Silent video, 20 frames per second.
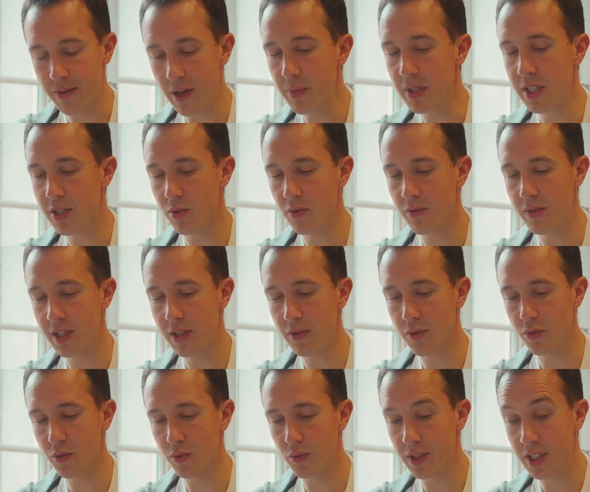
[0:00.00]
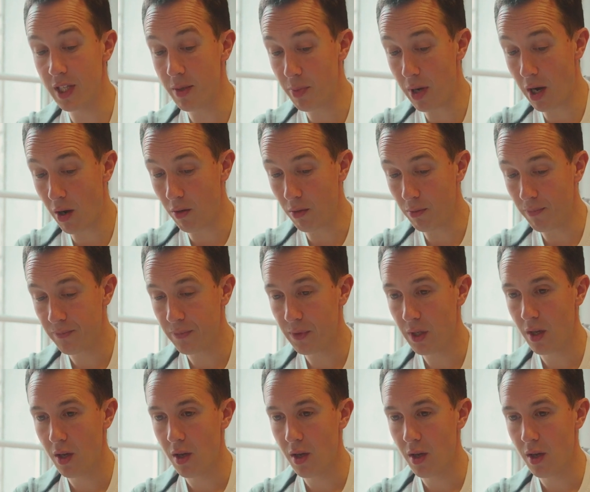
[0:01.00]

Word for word: familles qui sont visées, ce sont des parents.